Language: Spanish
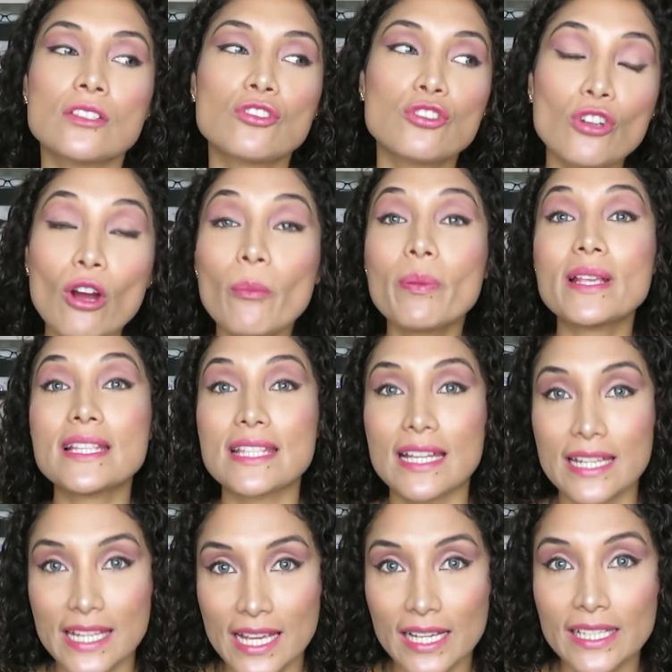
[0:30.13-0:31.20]
yo
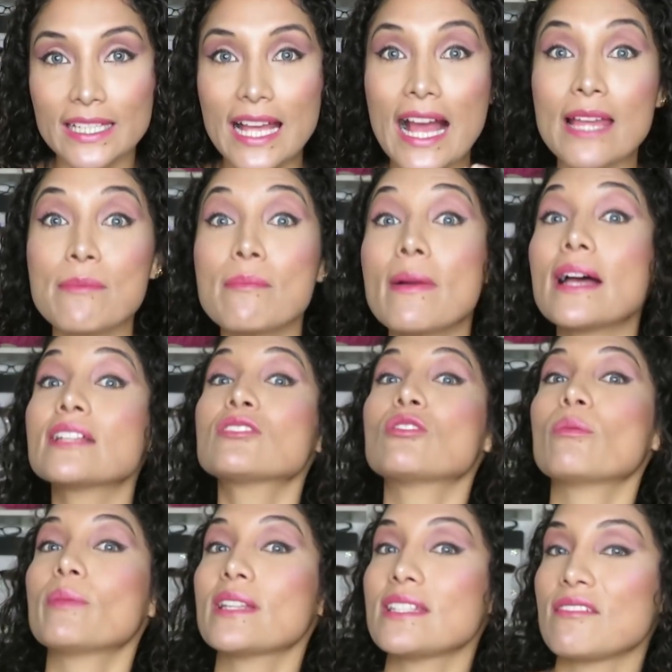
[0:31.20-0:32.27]
pensaría que hay más
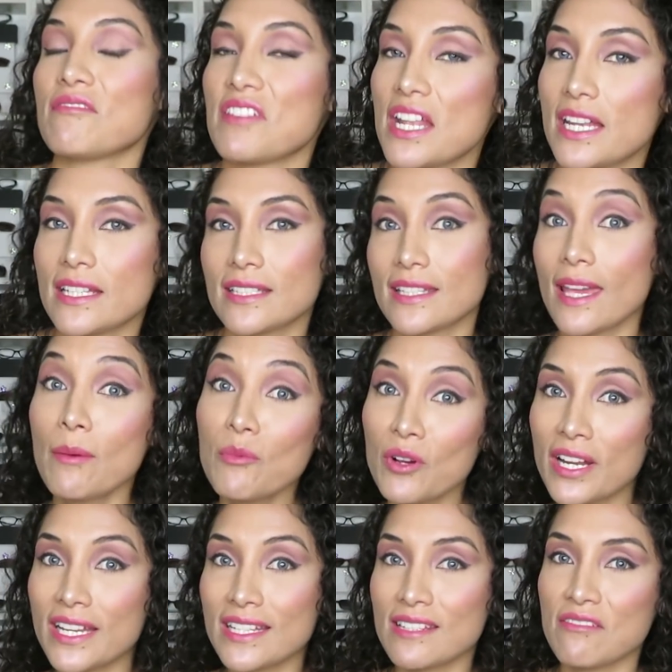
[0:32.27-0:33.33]
hombres infieles que
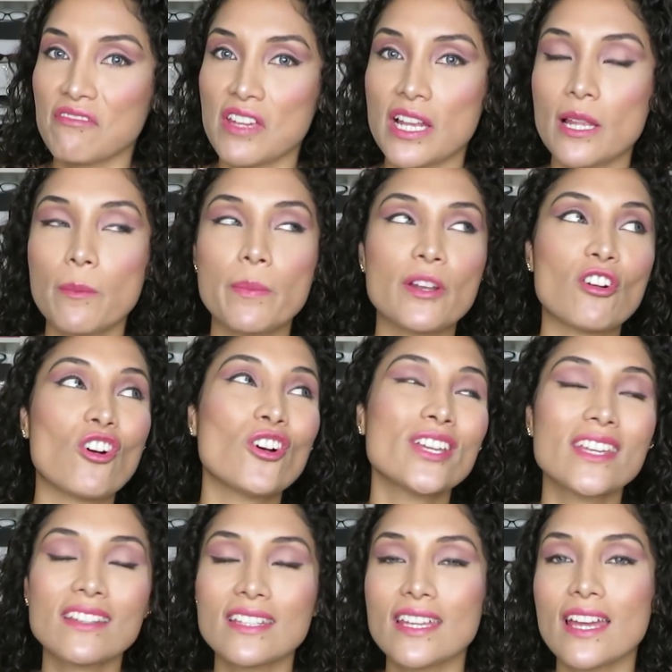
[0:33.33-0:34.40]
mujeres infieles, pero
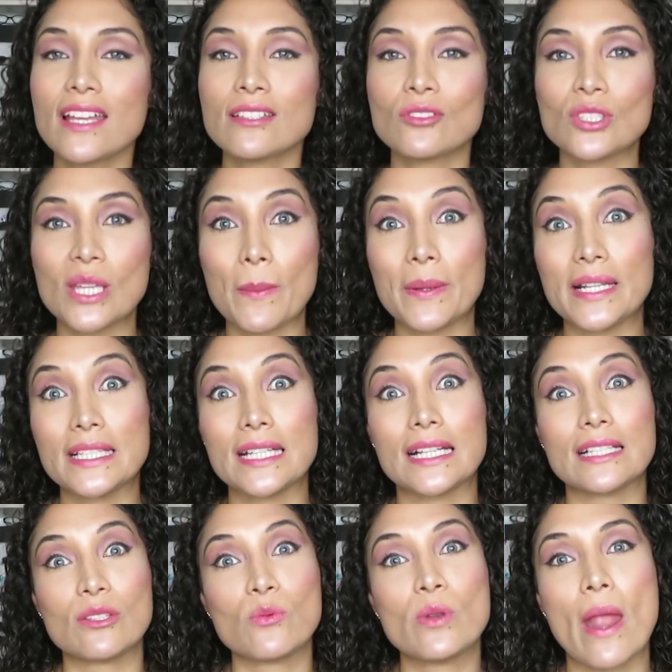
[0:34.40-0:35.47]
hoy en día esto ya parece
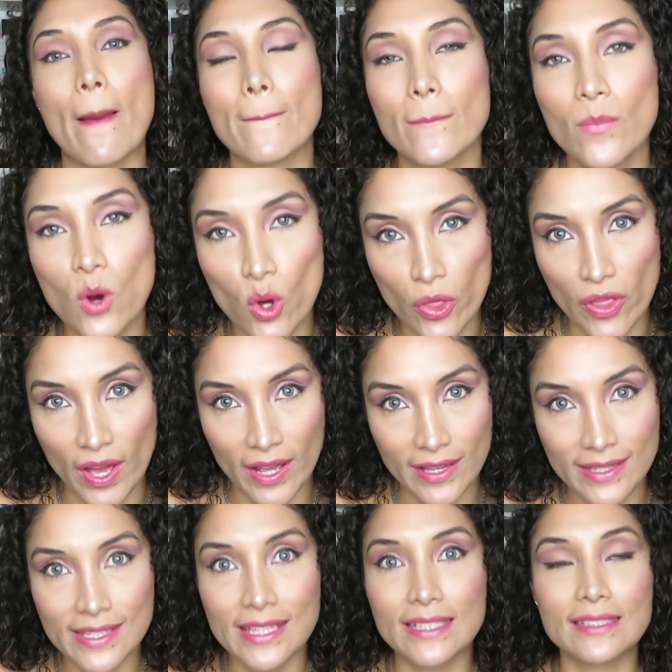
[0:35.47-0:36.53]
casi una moda.
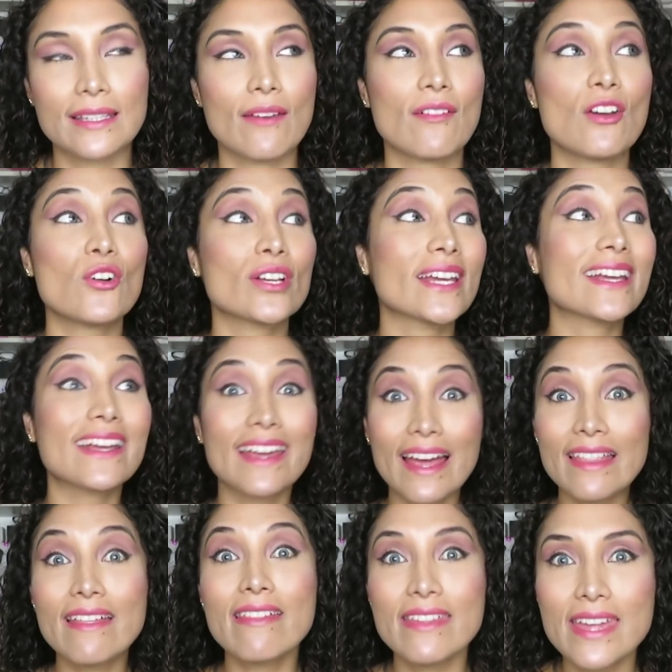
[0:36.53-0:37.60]
Y es que veo que
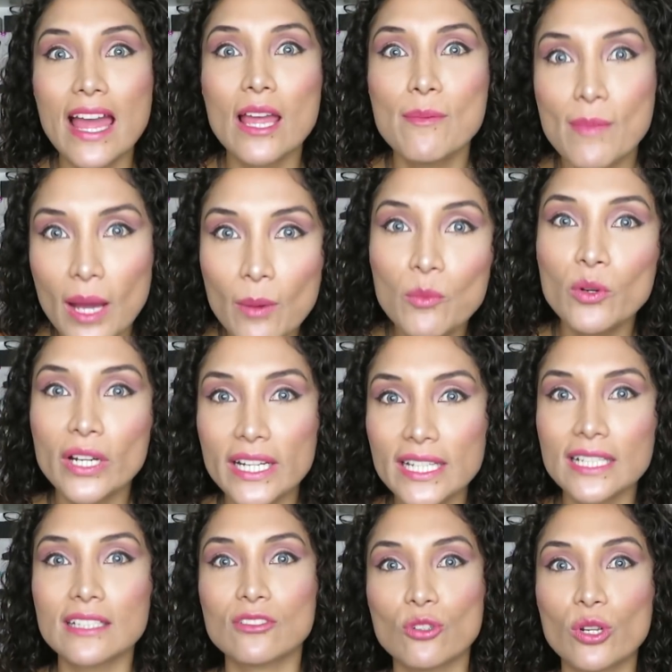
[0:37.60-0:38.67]
cada día hay más
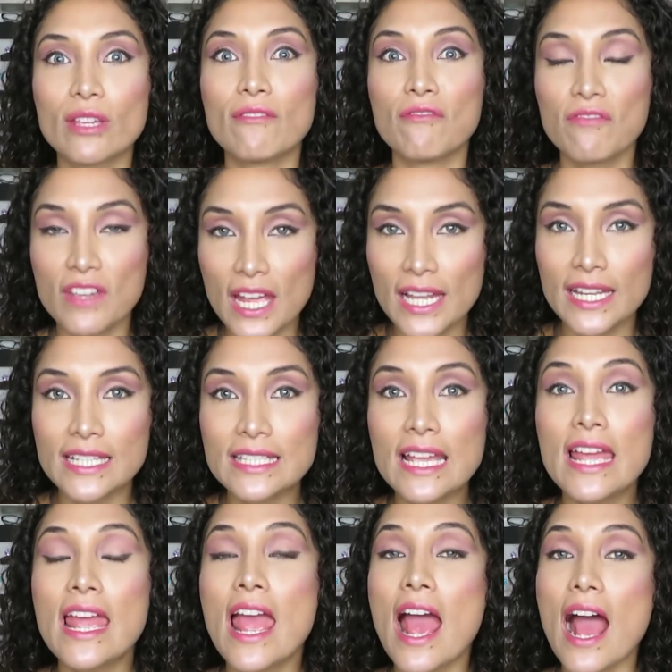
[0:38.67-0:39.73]
mujeres que son infieles
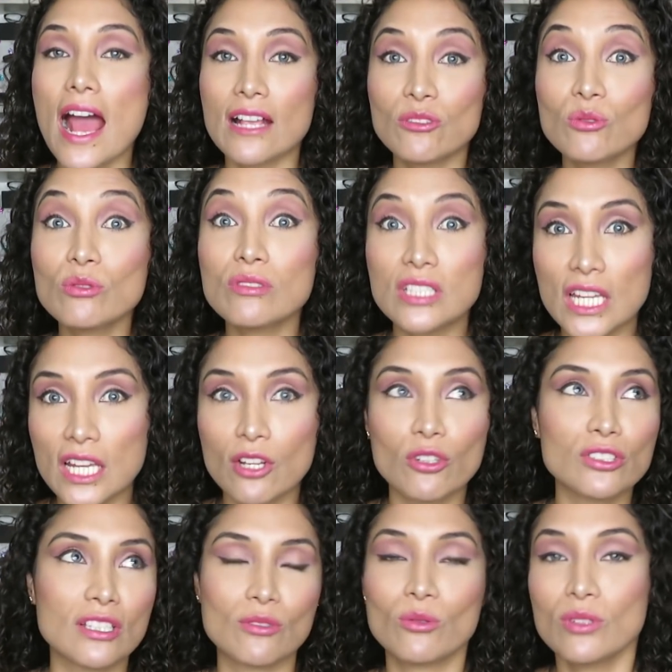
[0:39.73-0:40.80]
a sus
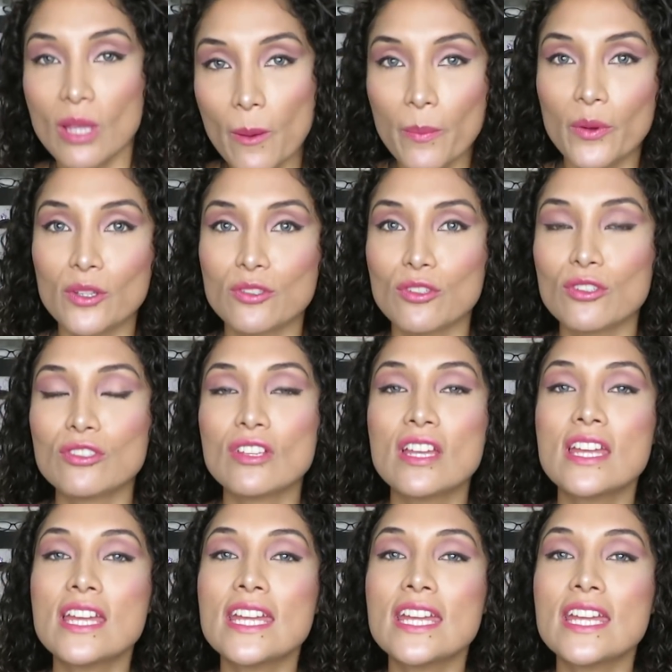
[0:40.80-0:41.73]
chicos, a sus esposos.